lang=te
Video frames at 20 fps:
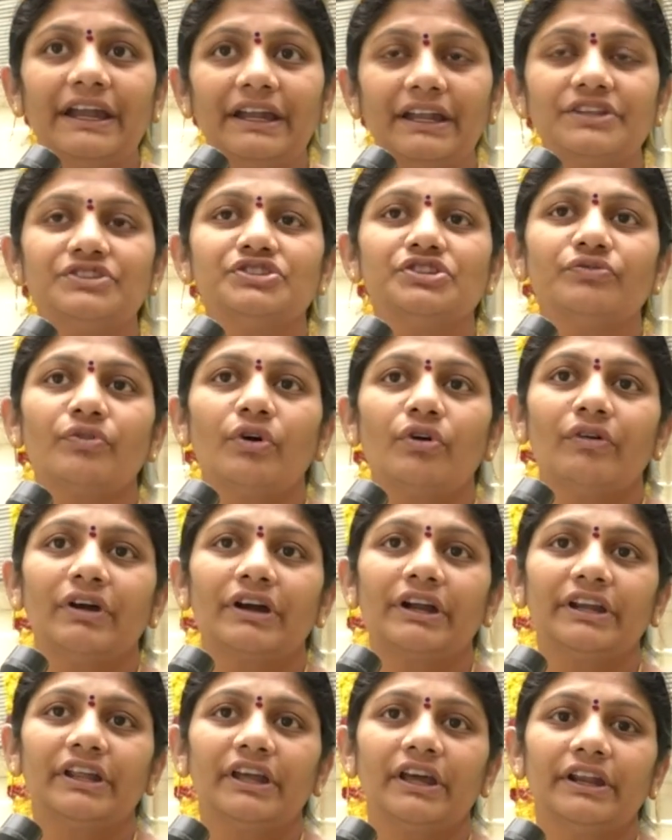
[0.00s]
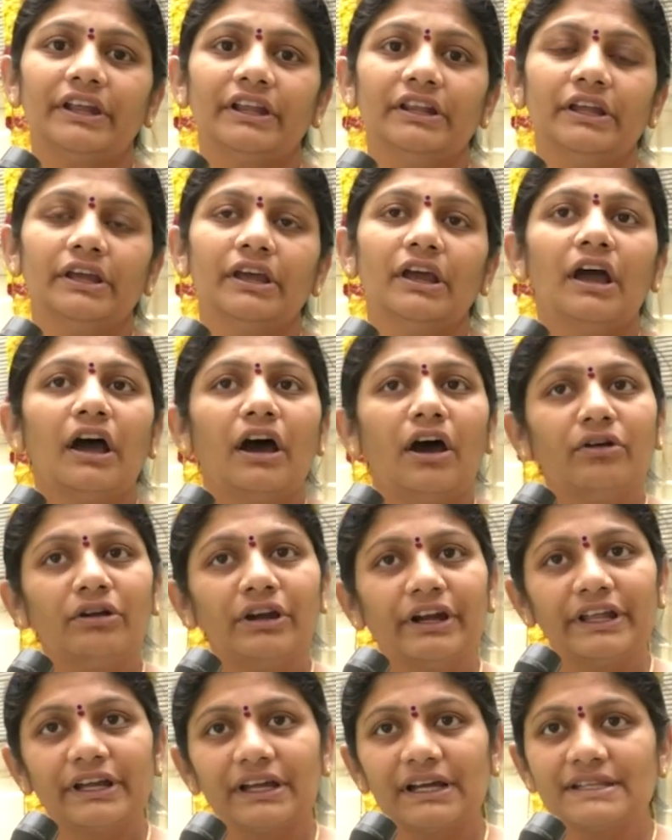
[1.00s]
ఏంటి జీవో ఒకటి అనేది
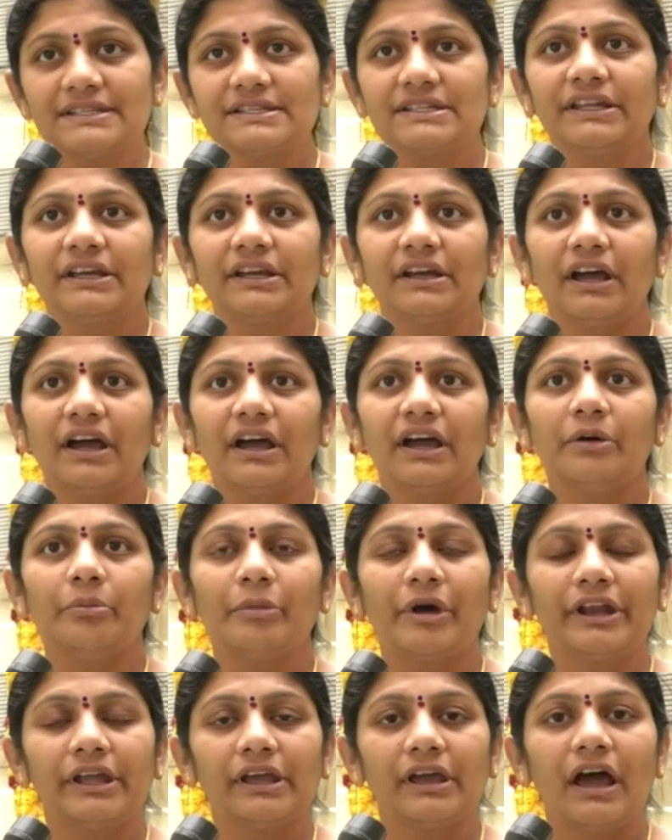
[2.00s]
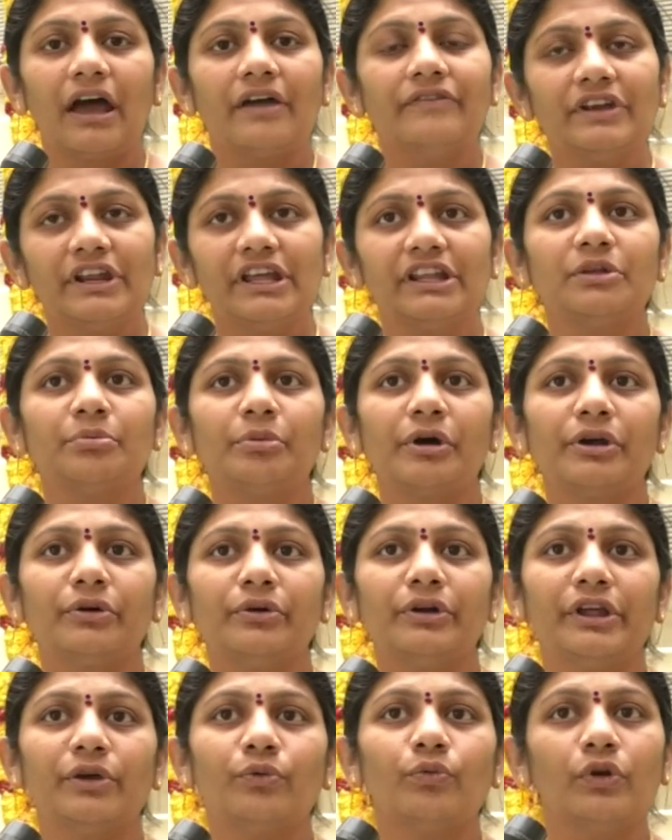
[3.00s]
అవునండి ఖచ్చితంగా మరి అవినీతి
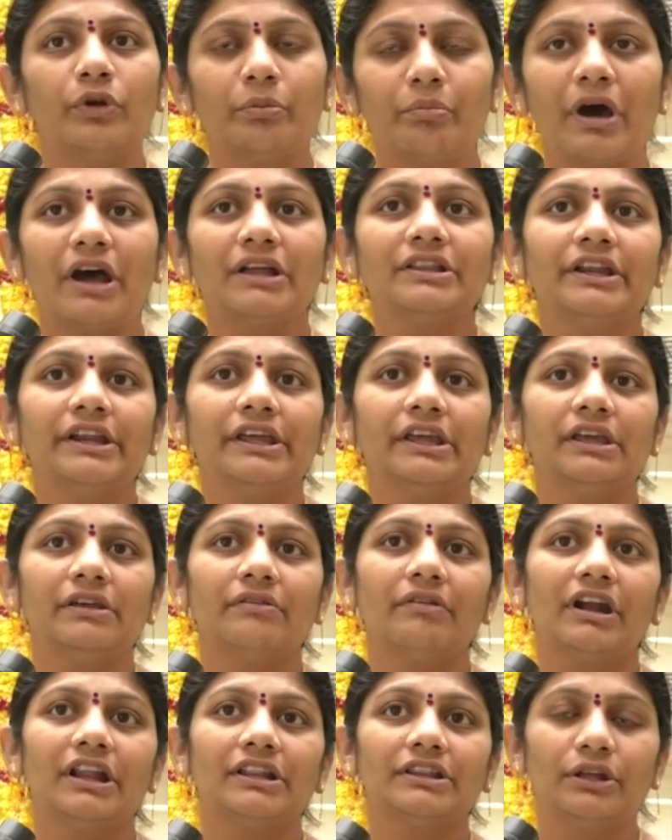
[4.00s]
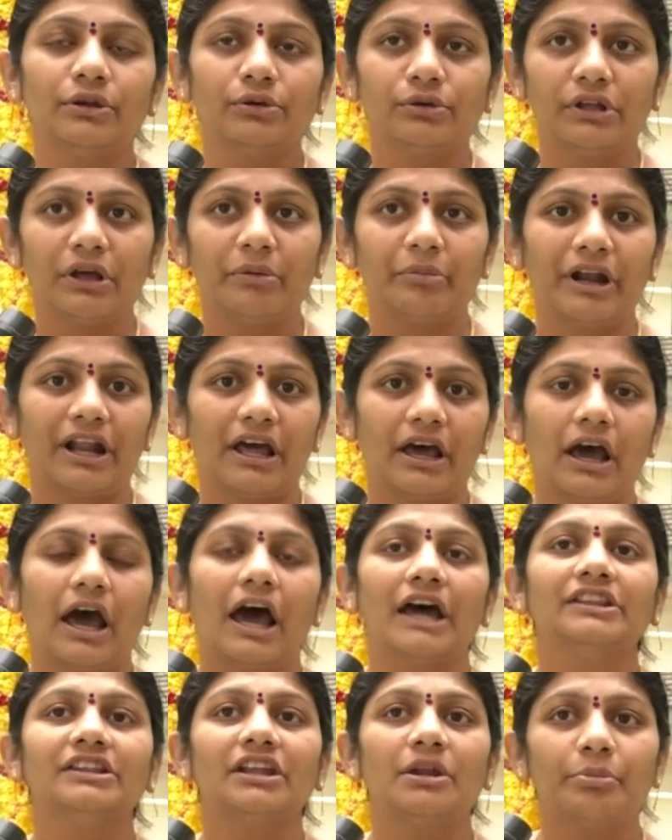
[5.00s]
పరుణ్ణి ఉన్మాదిని ఇవాళ తెలుగు మన
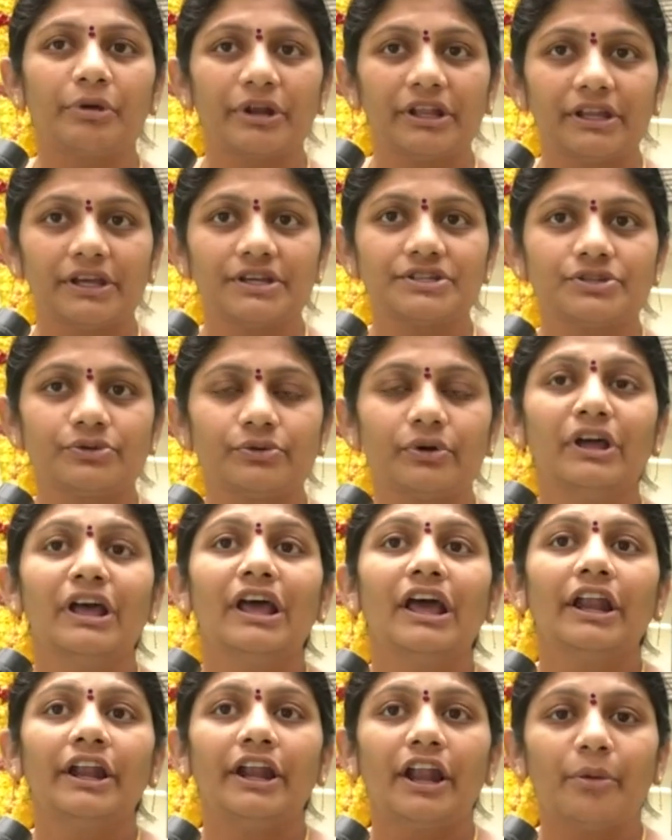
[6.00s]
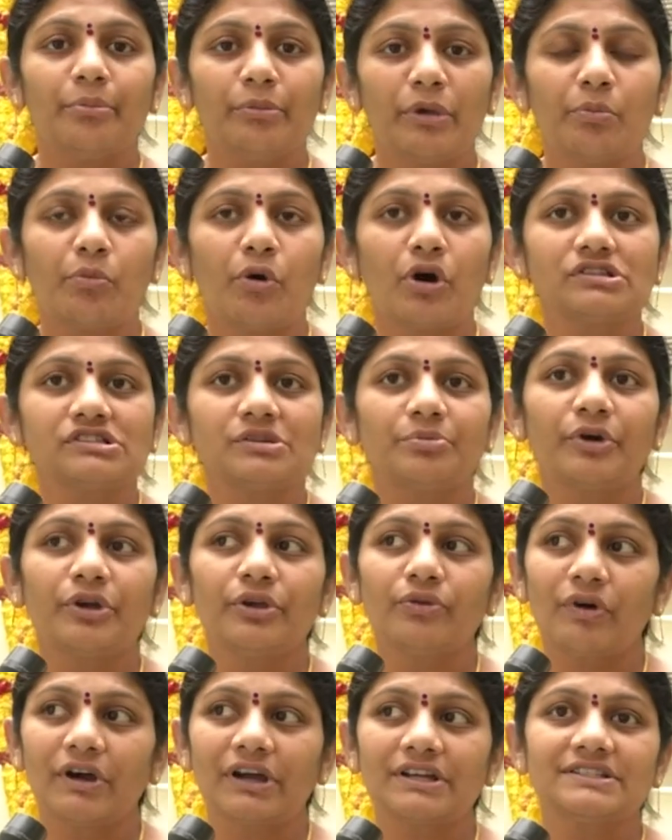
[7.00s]
ఆంధ్రప్రదేశ్ నమ్మి
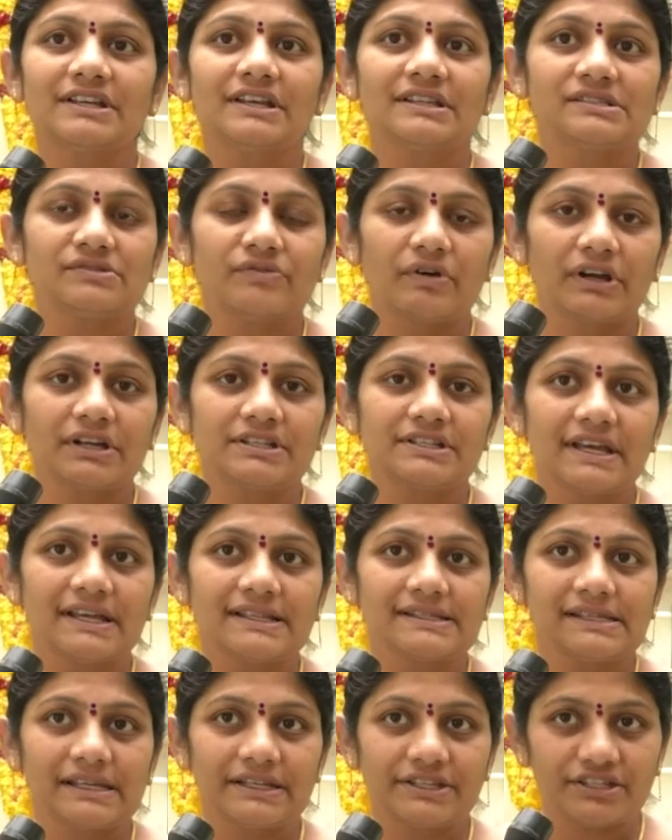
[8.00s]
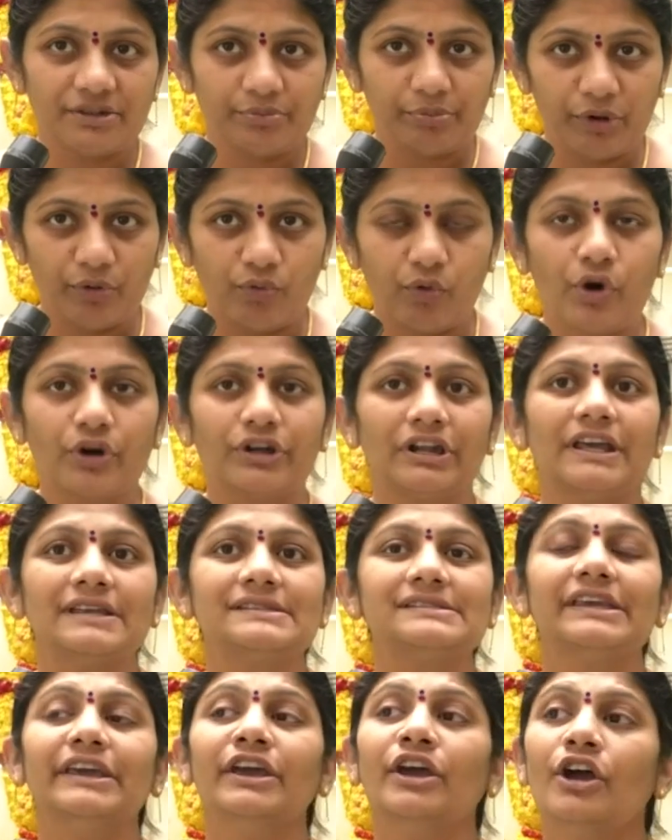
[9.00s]
మోసపోయి ఒక్క ఛాన్స్ ఒక్క ఛాన్స్ అని చెప్పి
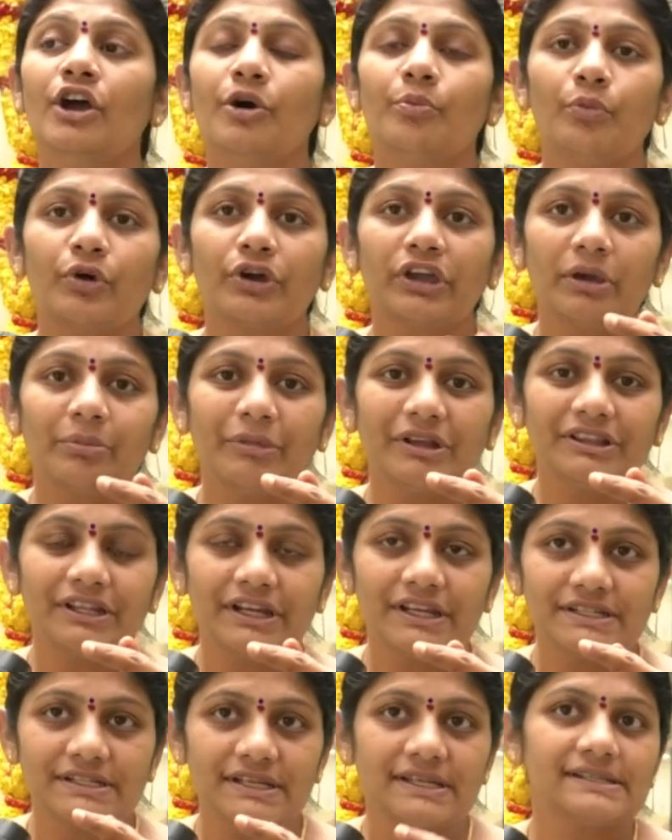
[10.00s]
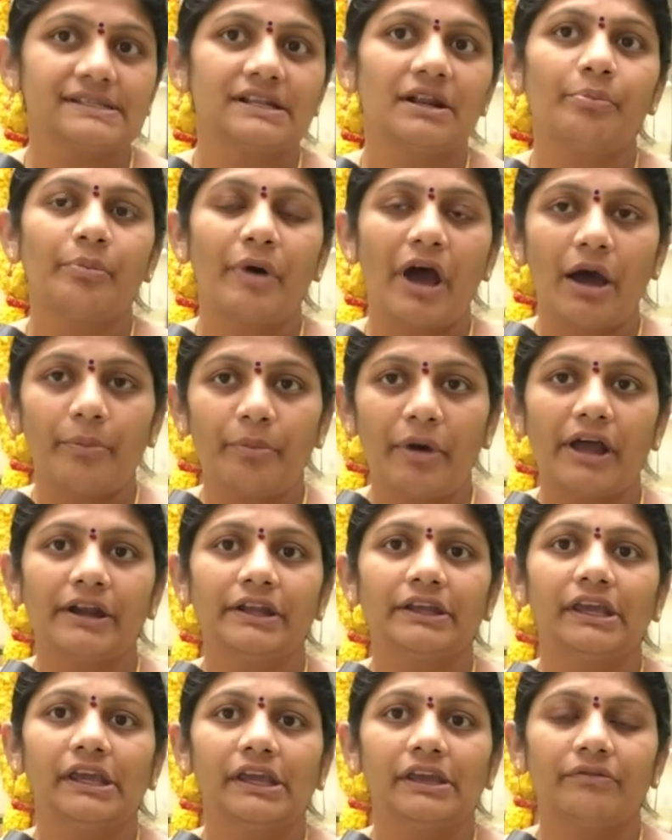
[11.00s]
ఓట్లేసి ముఖ్యమంత్రిని చేసిన
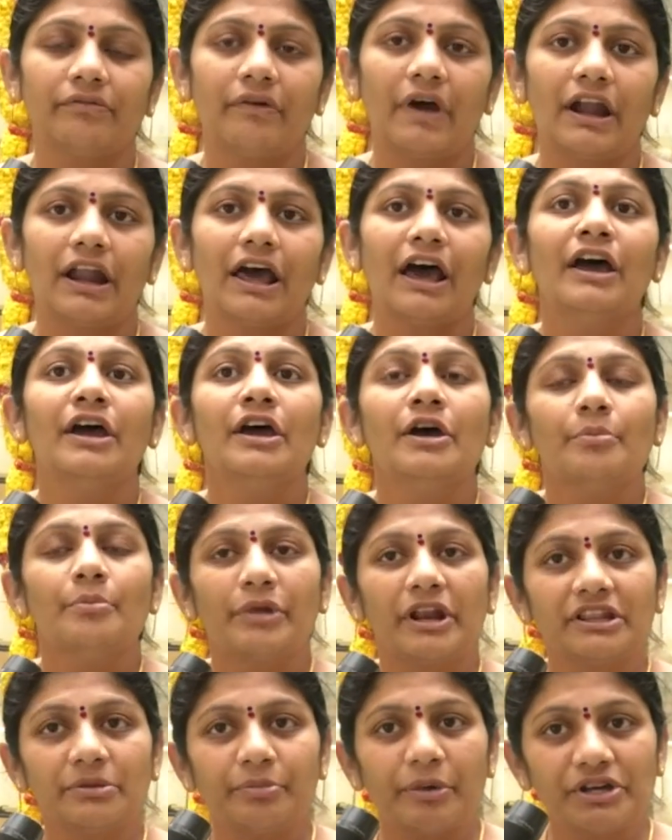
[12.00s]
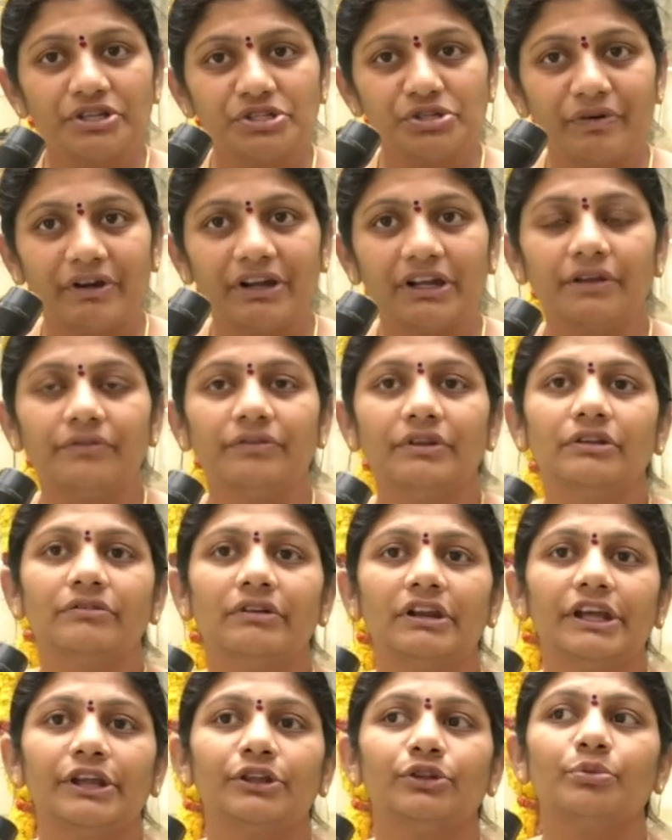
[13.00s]
పాపానికి ఇవాళ ప్రతిపక్షం అంటే
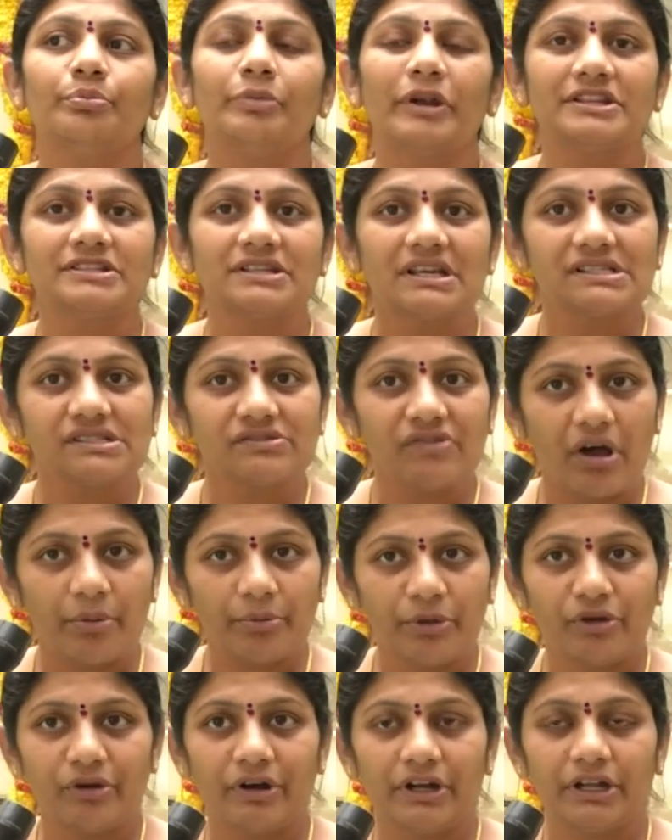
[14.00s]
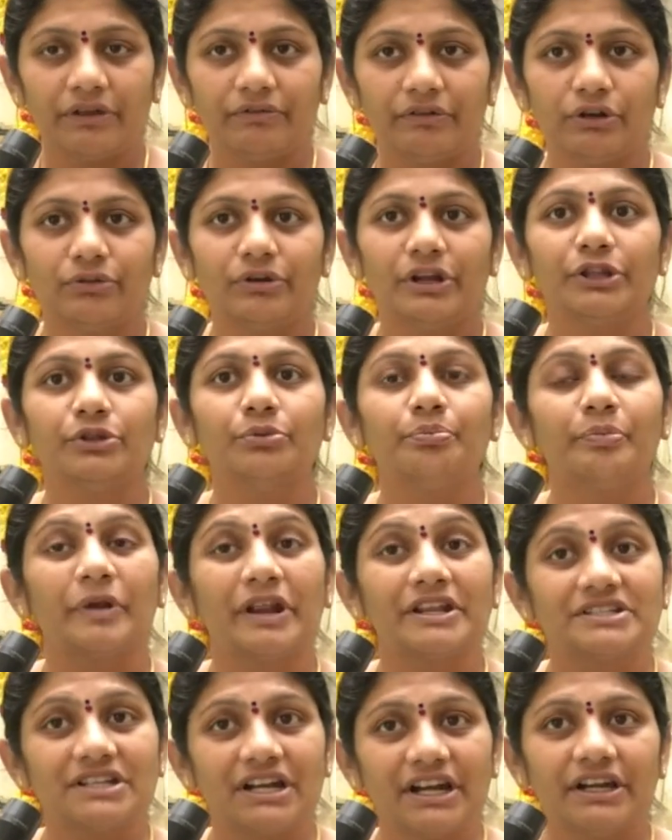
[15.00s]
విలువ లేదు ప్రజాస్వామ్యం అంటే విలువ లేదు
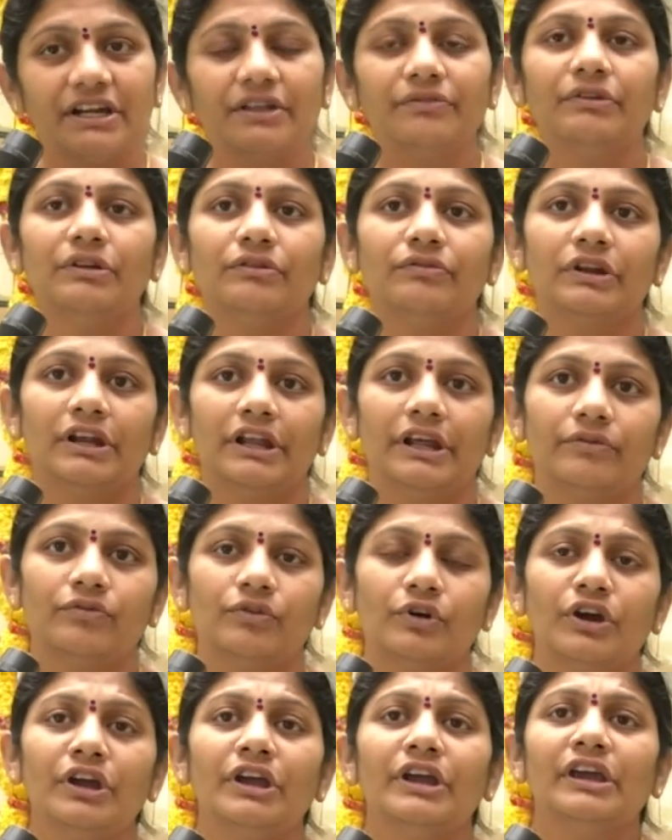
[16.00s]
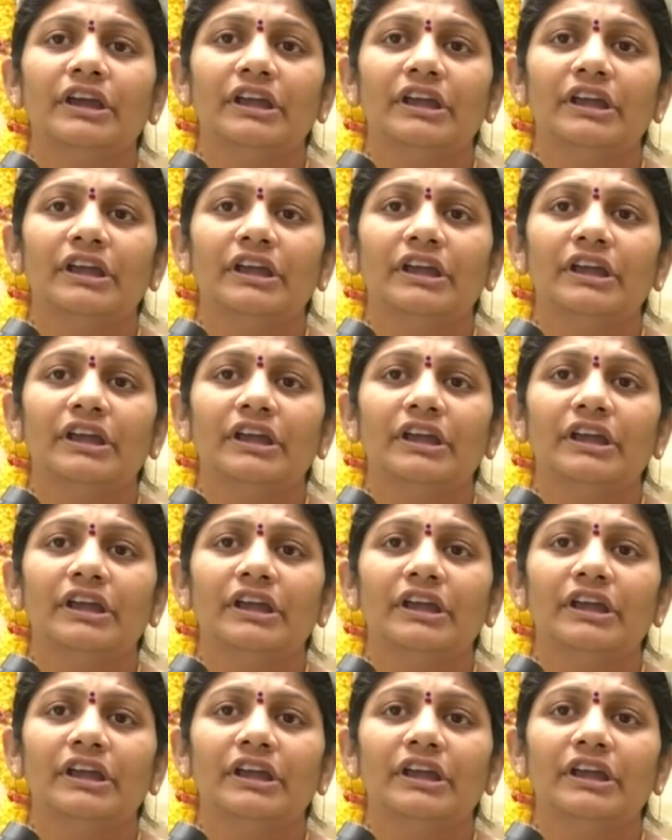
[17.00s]
ప్రజలంటే విలువలు లేవు